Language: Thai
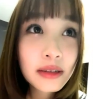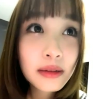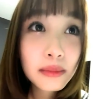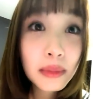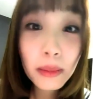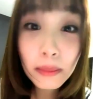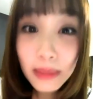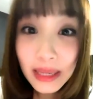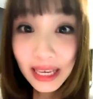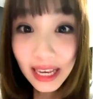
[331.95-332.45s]

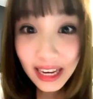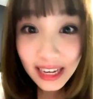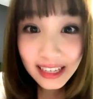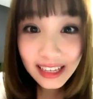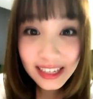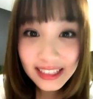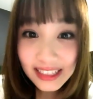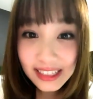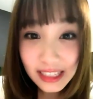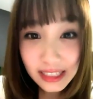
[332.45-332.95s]
มาเมี่ยง
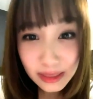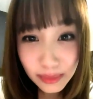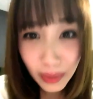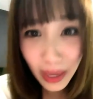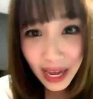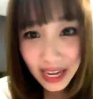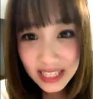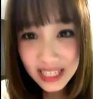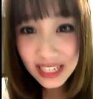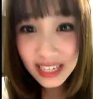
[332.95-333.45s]
เงี้ยสิตาจะไป
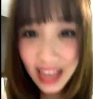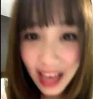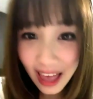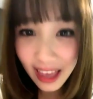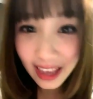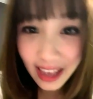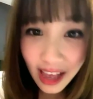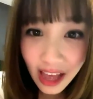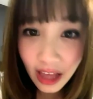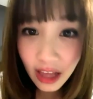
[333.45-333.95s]
หาจากไหน
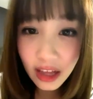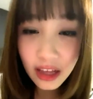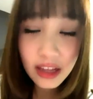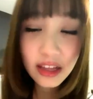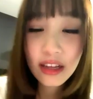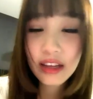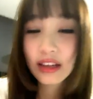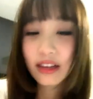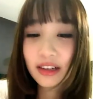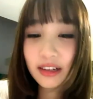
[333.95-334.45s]
อะ
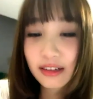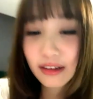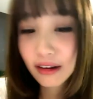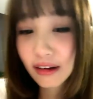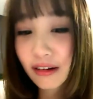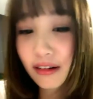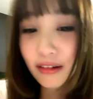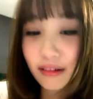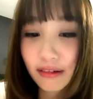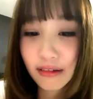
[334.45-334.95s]
เออ